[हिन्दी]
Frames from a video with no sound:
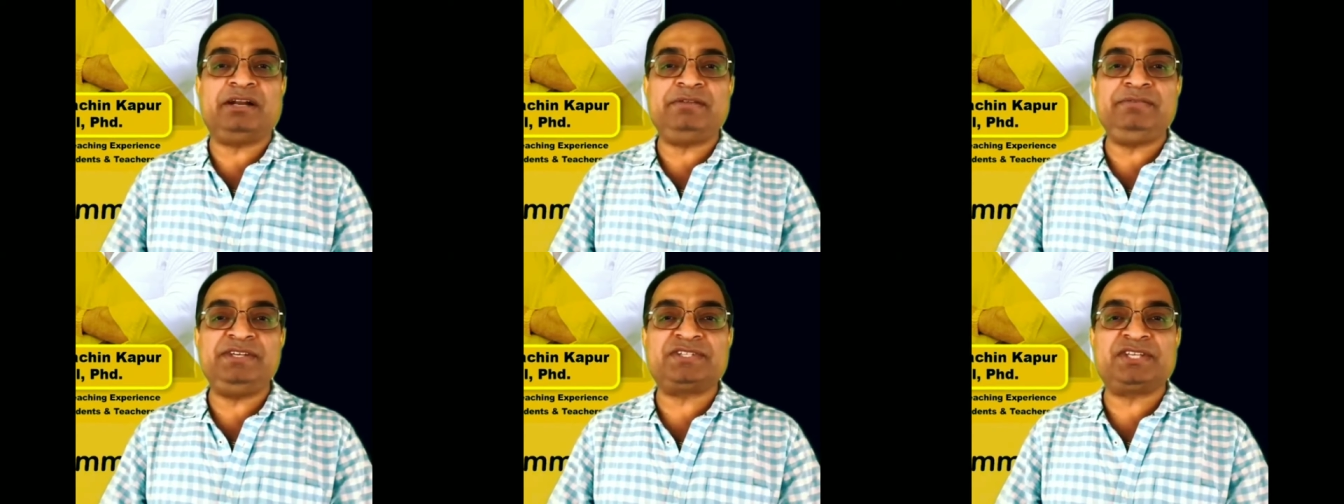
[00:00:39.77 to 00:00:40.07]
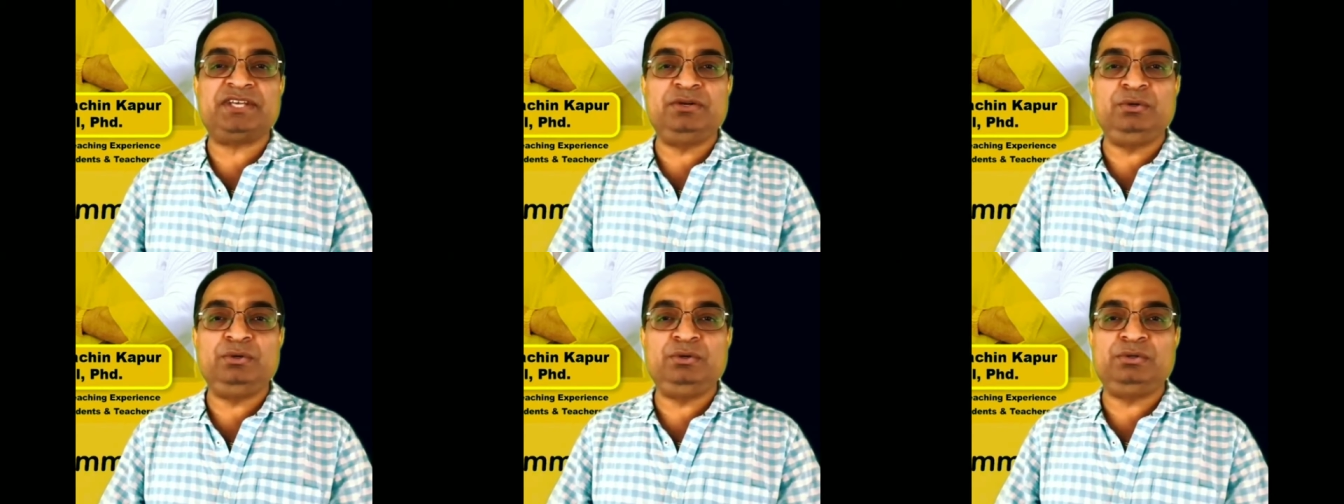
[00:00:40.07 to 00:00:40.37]
कड़वी
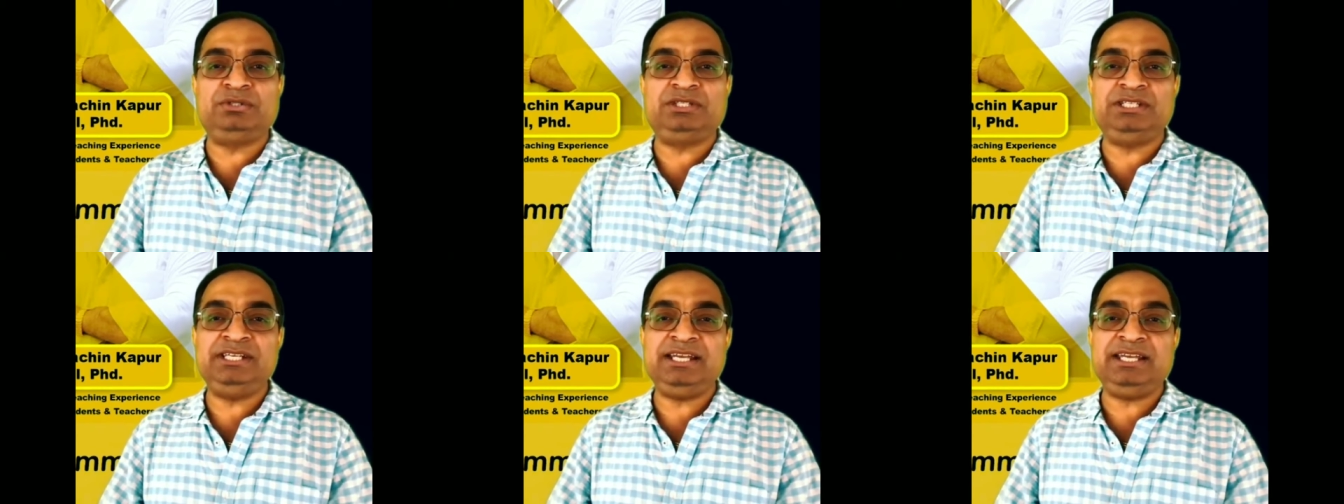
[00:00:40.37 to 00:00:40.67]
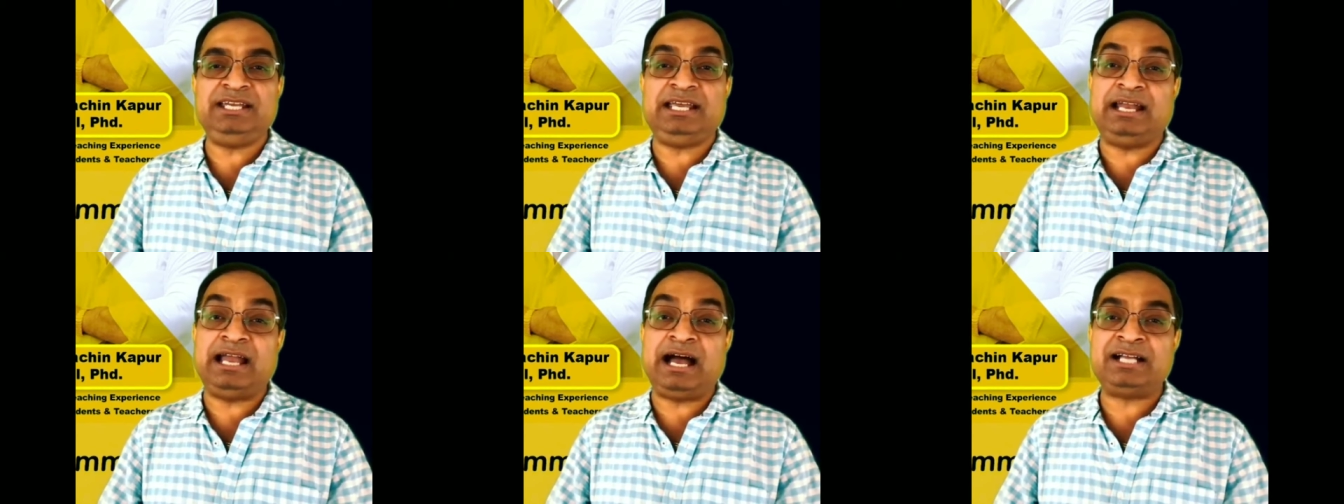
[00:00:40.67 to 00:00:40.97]
जरूर होती
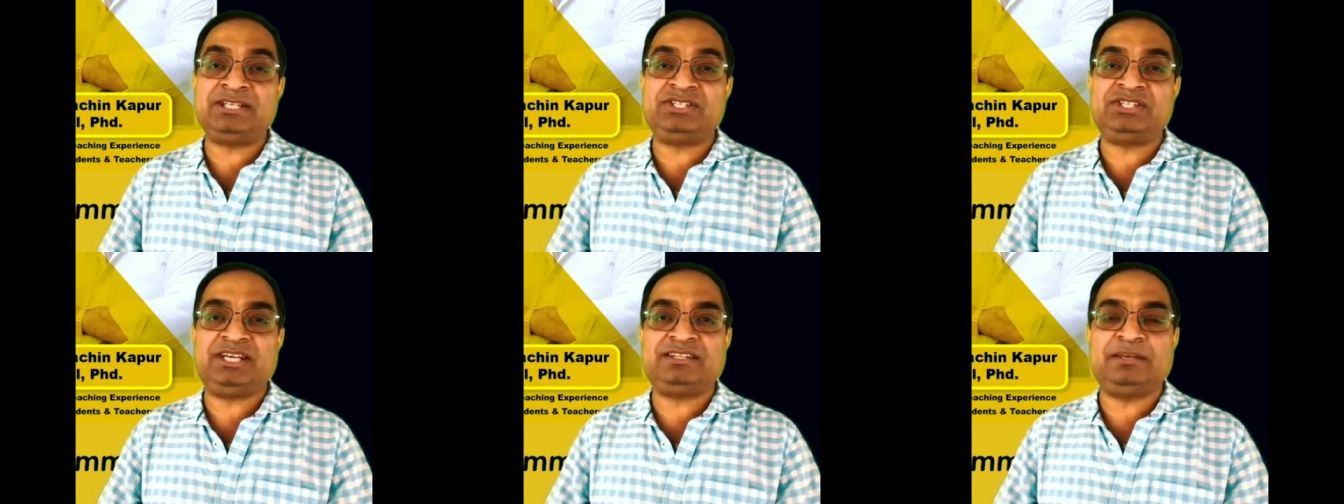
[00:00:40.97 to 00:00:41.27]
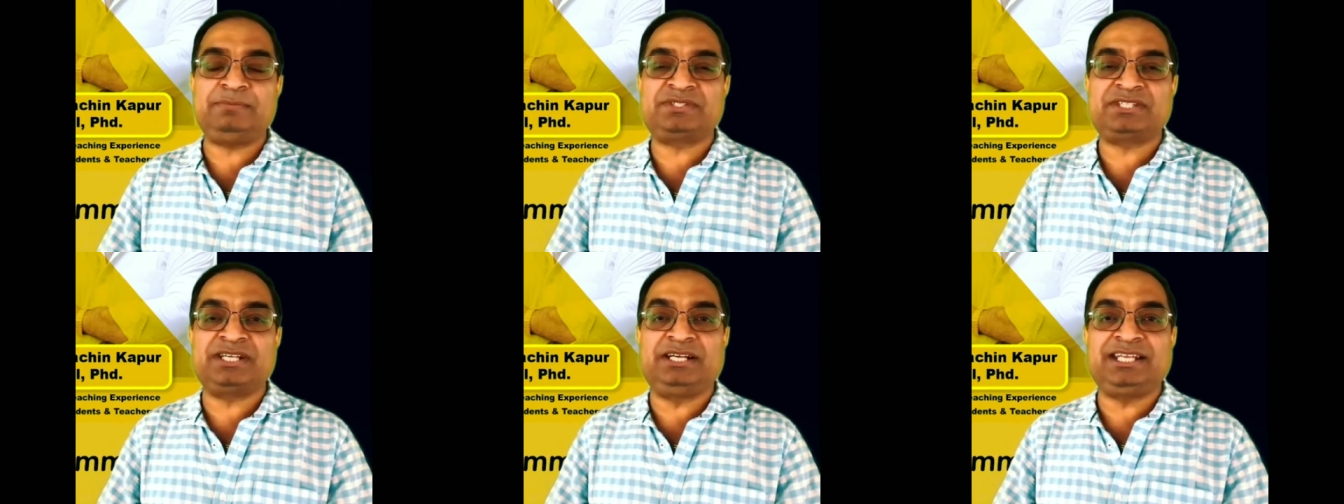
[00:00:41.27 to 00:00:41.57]
हैं इलाज
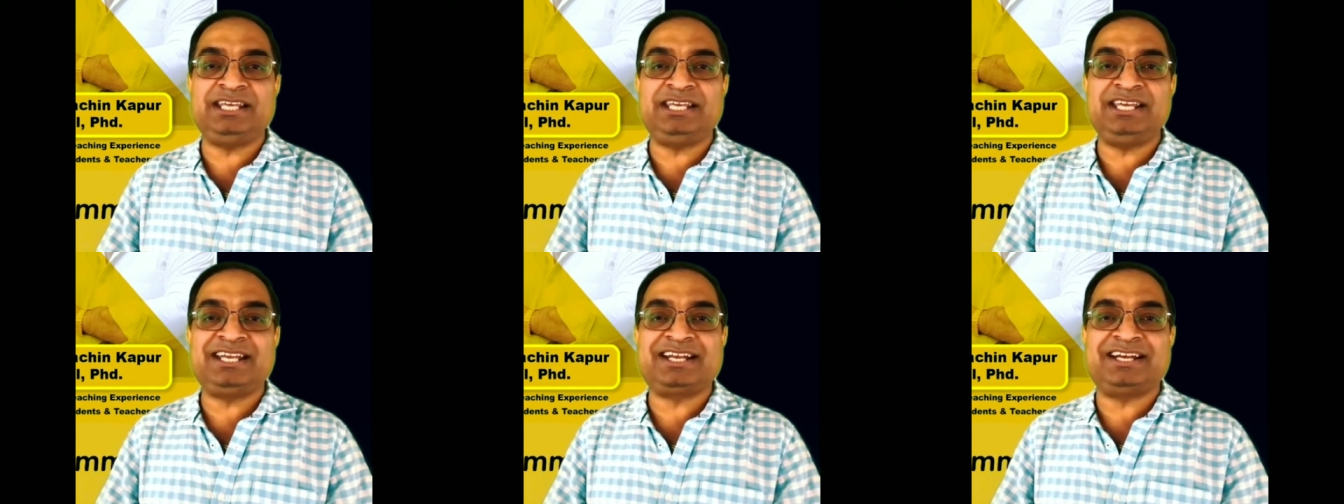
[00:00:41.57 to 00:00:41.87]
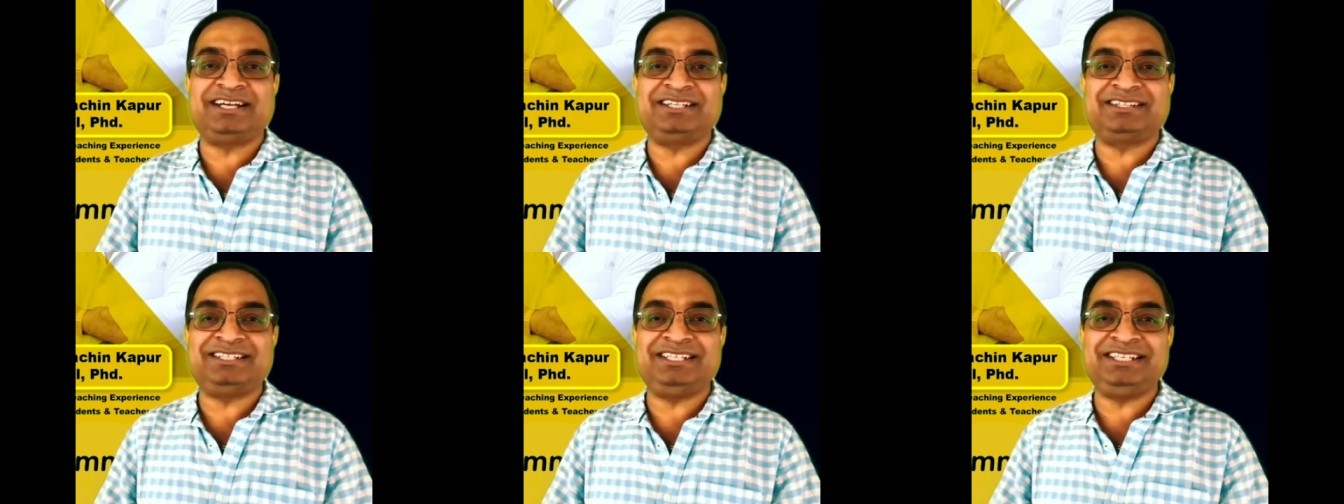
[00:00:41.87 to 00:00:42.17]
एकदम सटीक
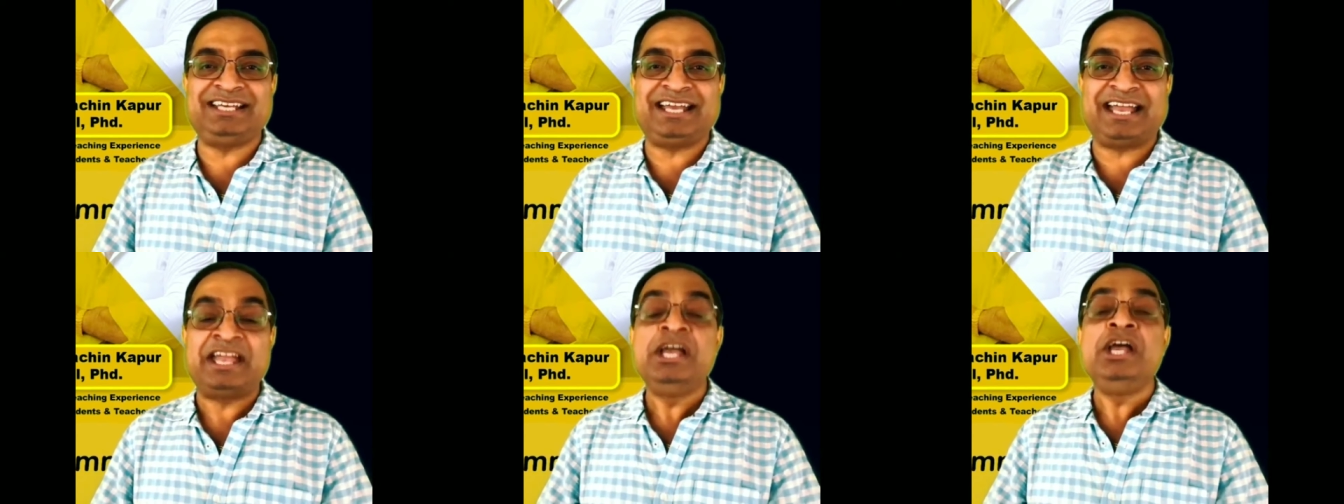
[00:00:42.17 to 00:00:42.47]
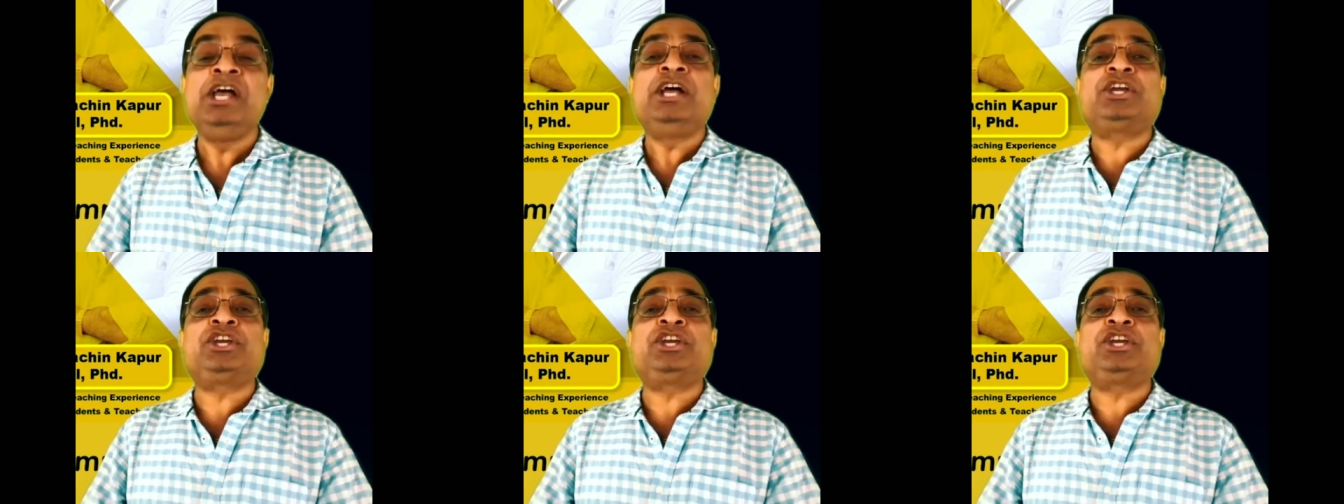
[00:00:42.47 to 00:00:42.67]
करती हैं